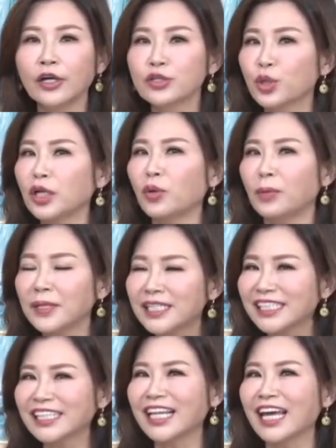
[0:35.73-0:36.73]
所以我们
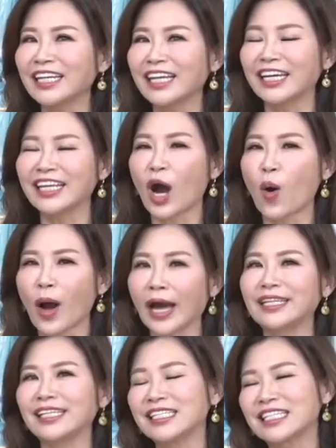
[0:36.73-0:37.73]
今天呢要花
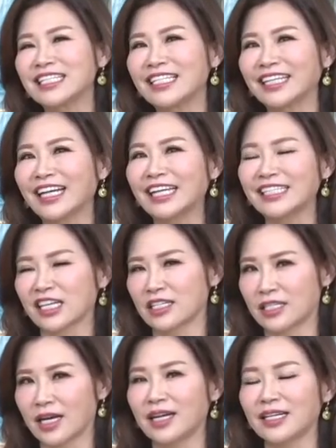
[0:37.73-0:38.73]
一点时间来讲
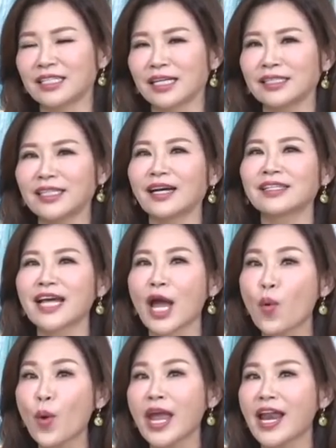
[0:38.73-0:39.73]
十二生肖在
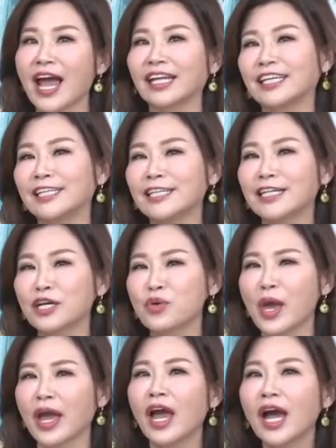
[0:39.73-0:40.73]
未来的一个
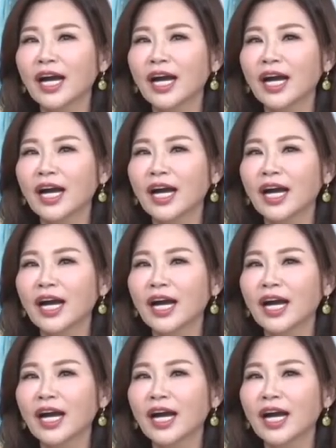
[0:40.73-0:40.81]
月